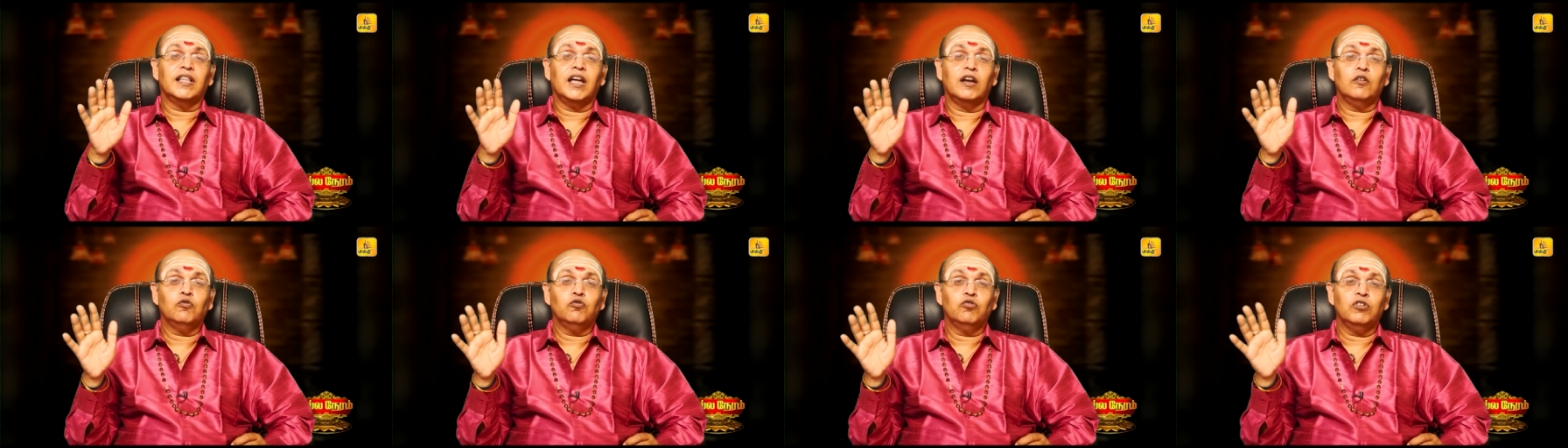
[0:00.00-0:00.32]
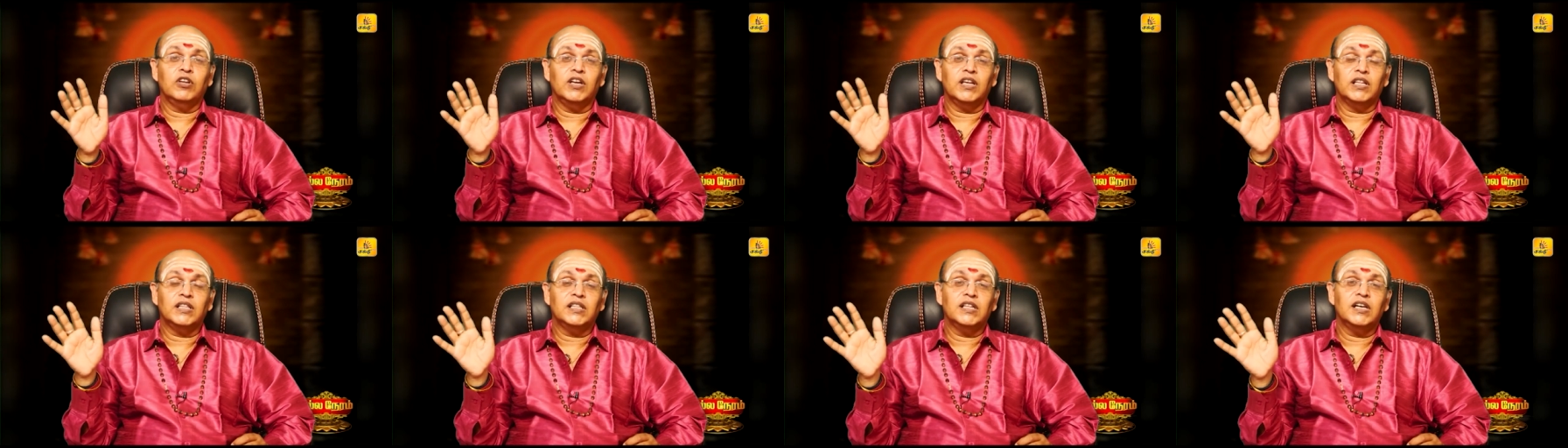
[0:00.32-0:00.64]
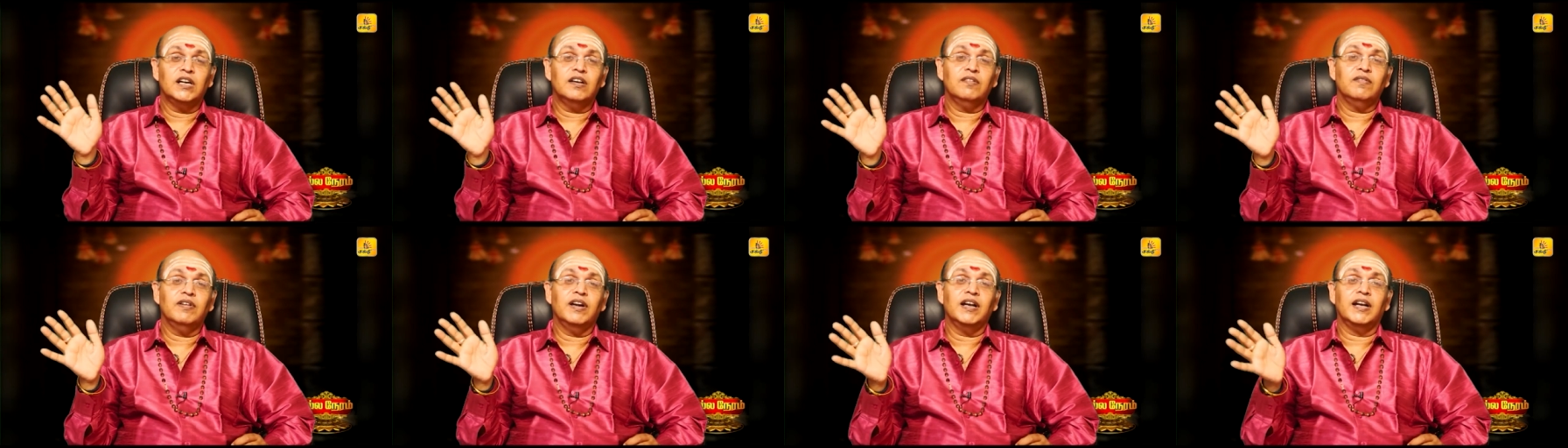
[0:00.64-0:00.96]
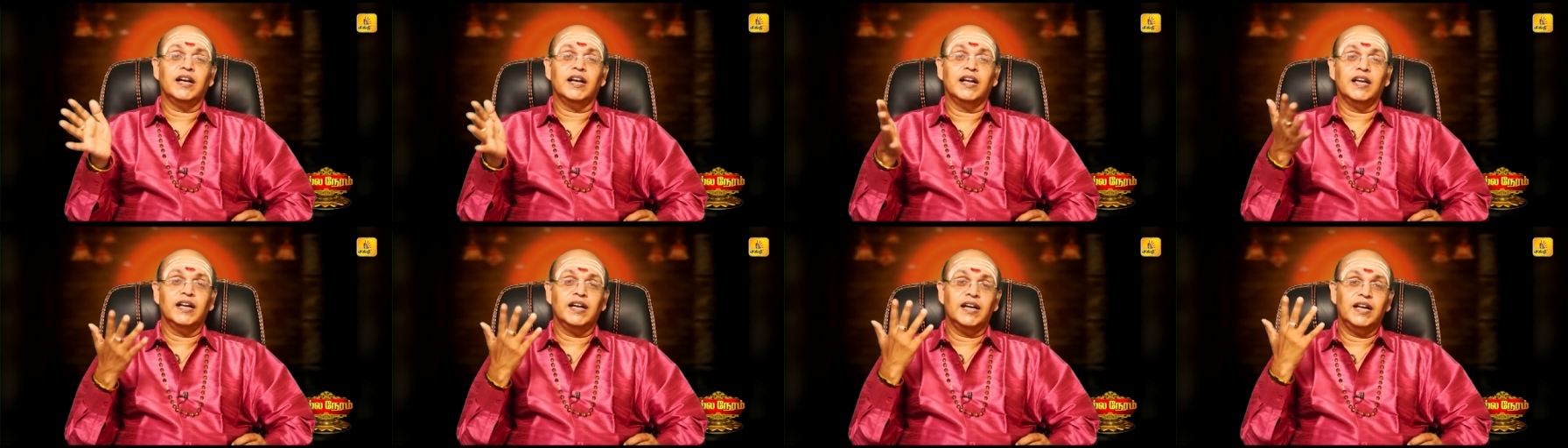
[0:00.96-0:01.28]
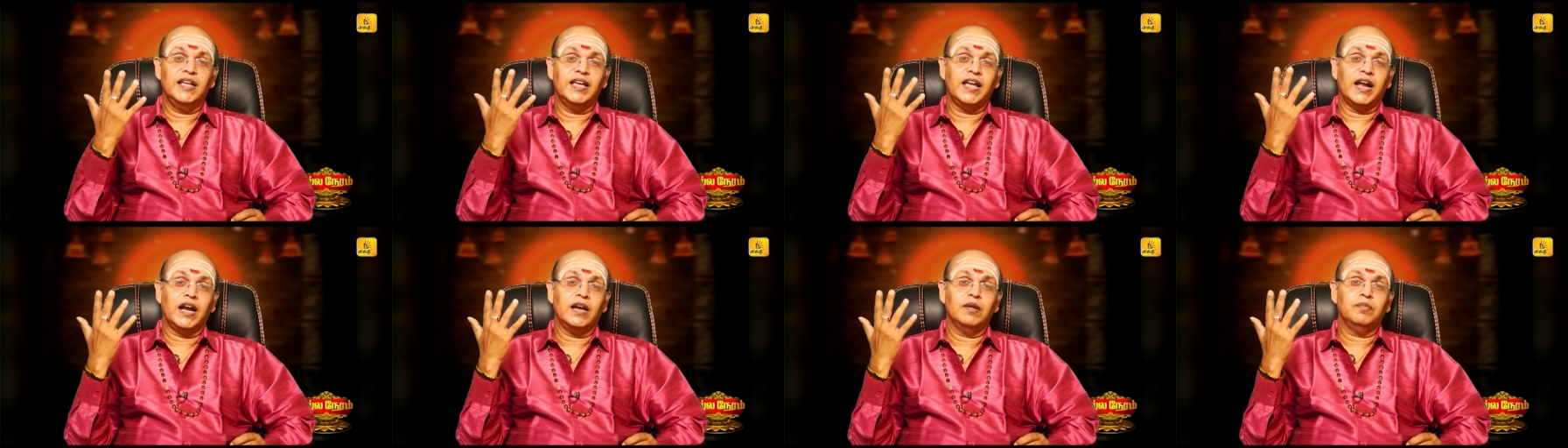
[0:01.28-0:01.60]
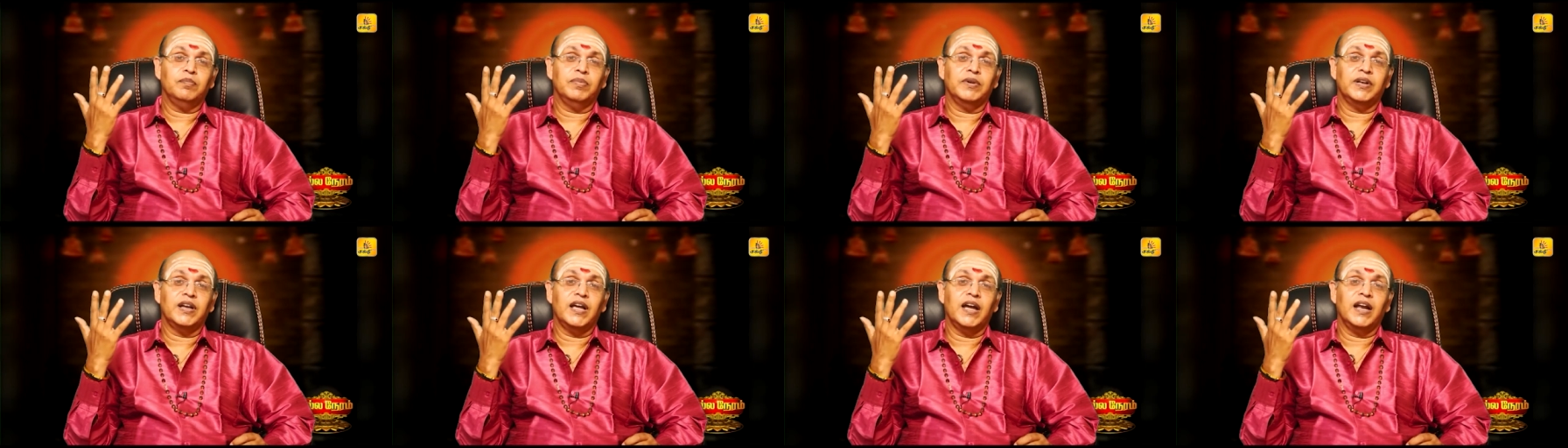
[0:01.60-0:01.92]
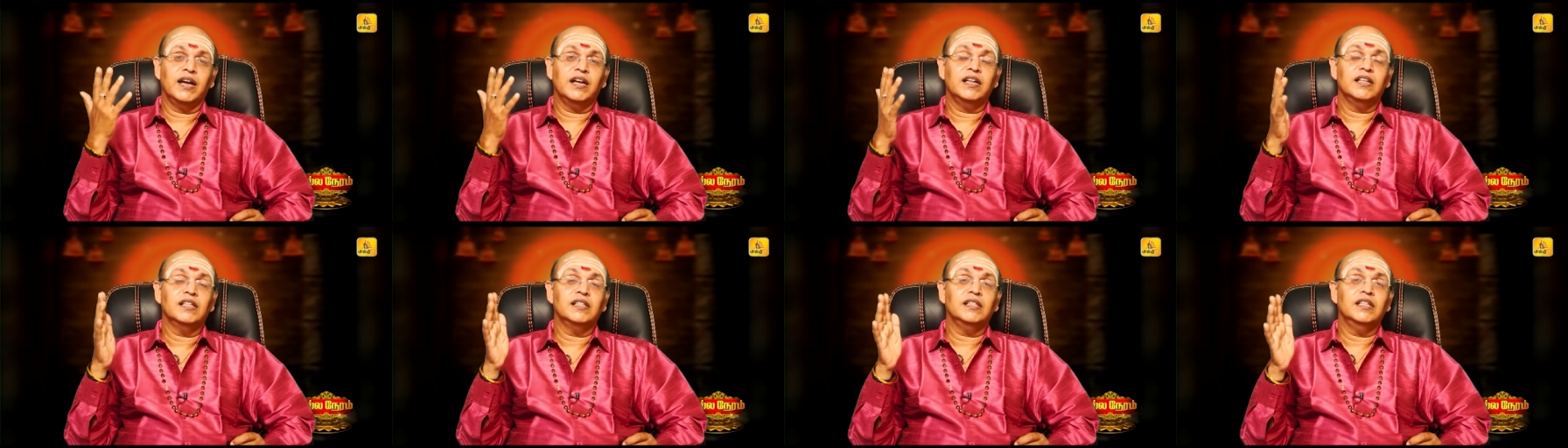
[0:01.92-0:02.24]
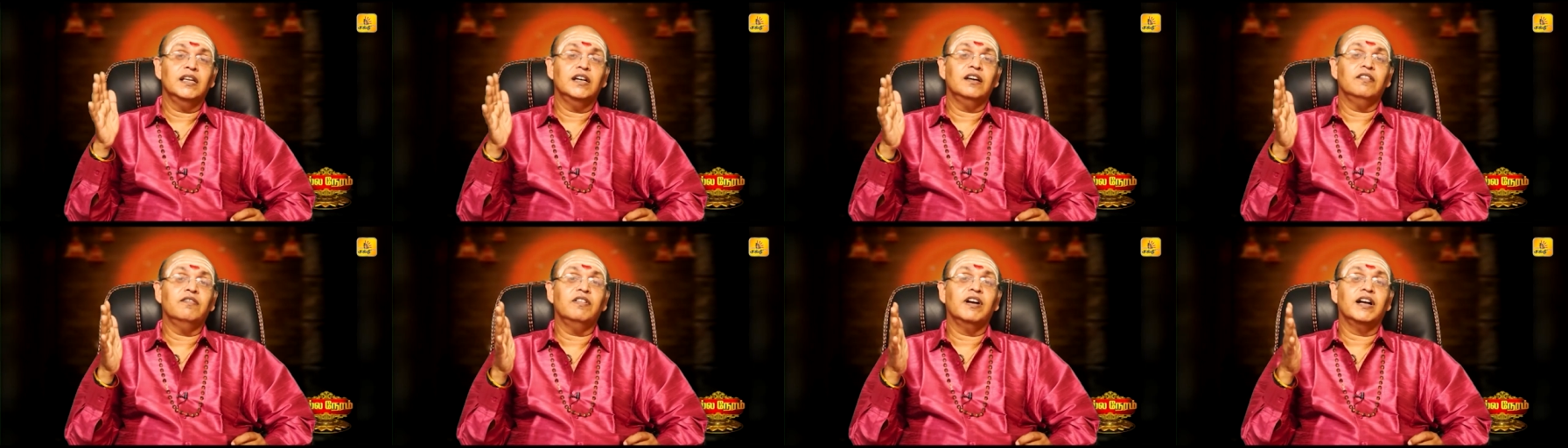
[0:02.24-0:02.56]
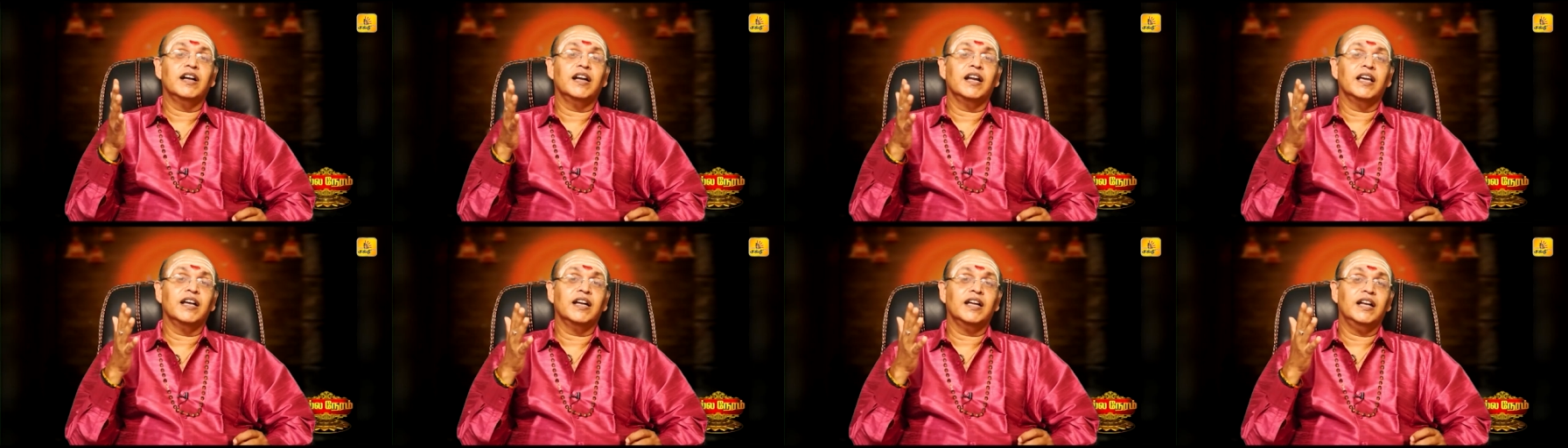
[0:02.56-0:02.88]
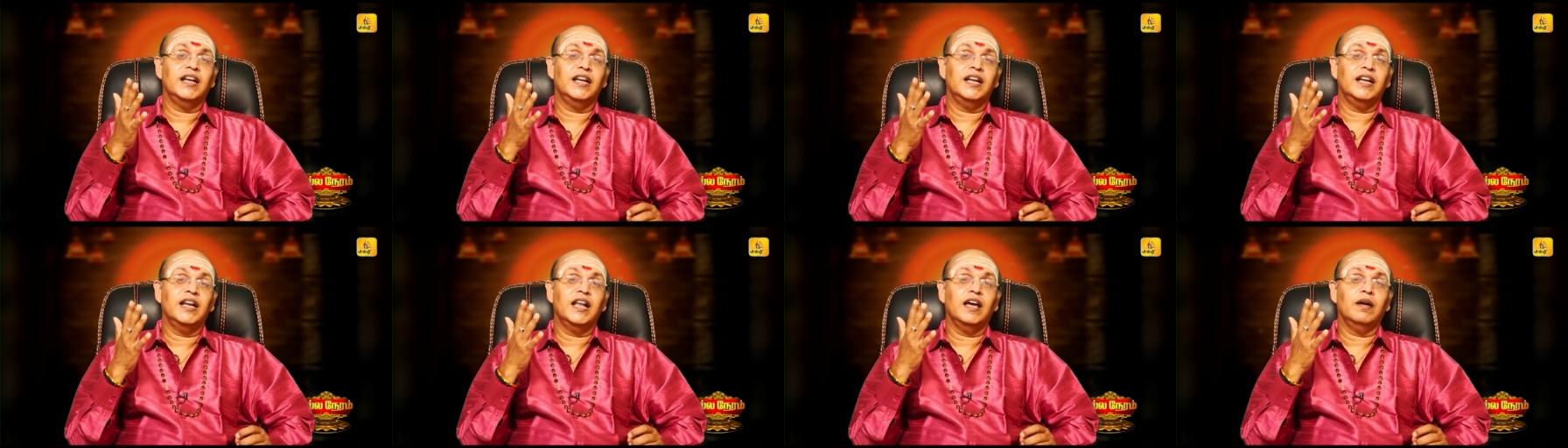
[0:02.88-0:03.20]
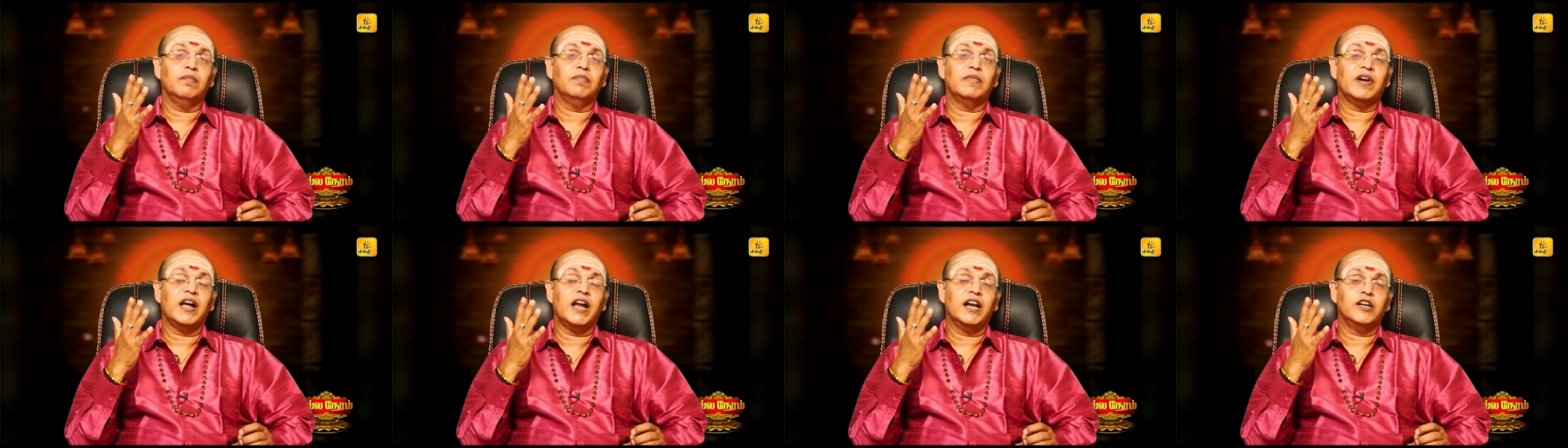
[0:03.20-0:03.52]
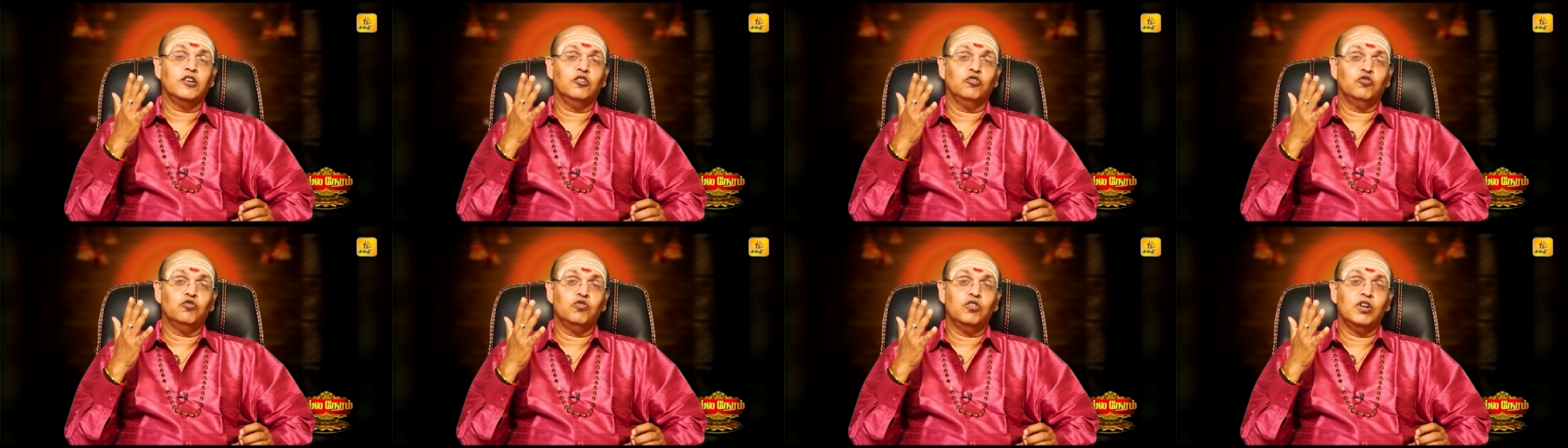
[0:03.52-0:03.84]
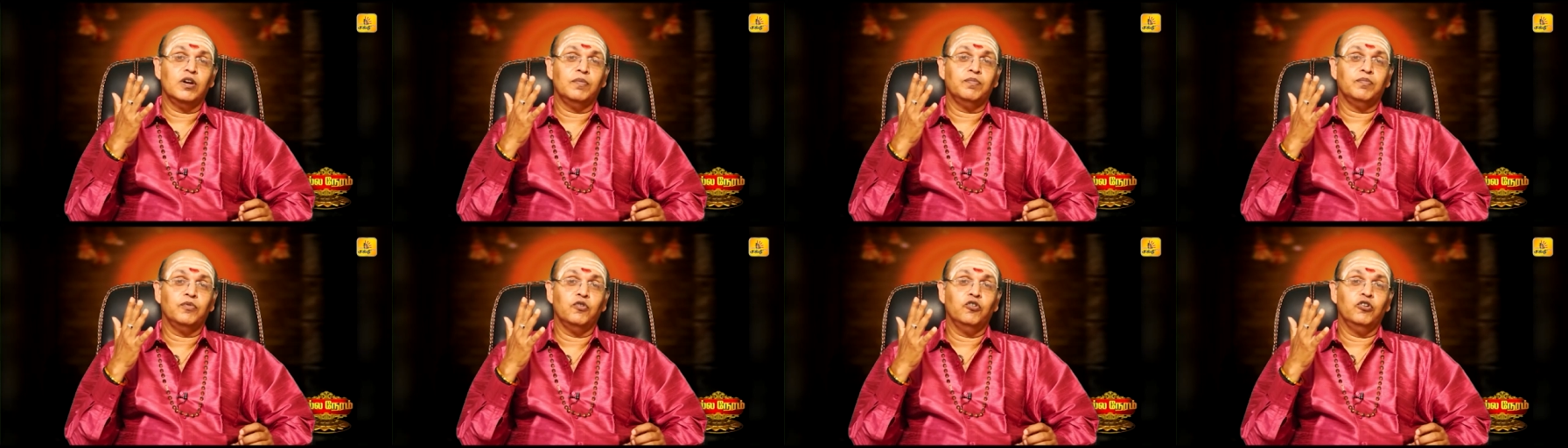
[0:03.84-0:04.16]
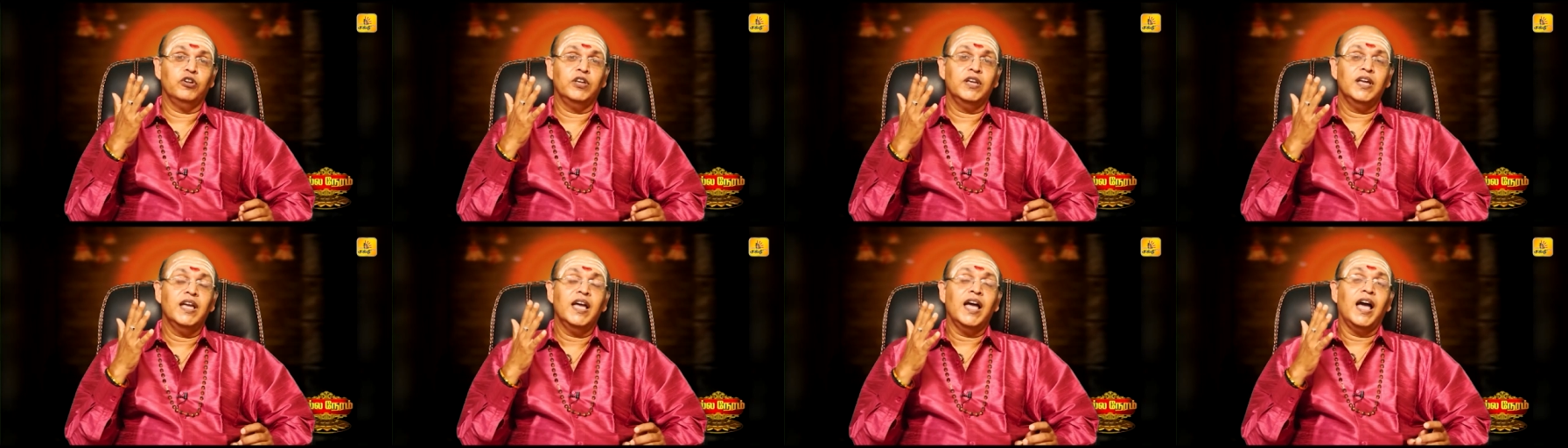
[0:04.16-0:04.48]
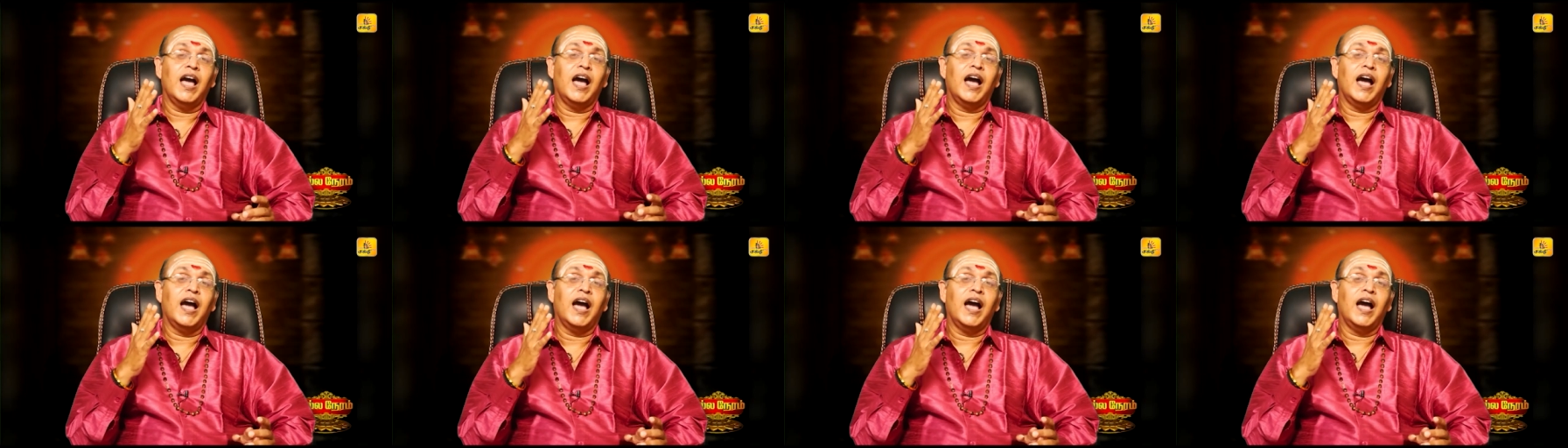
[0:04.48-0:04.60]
தன்னுடைய தேவகணங்களை அனுப்பினார் தேவகணங்கள் எல்லாம் காட்டுக்குள்ளே போய்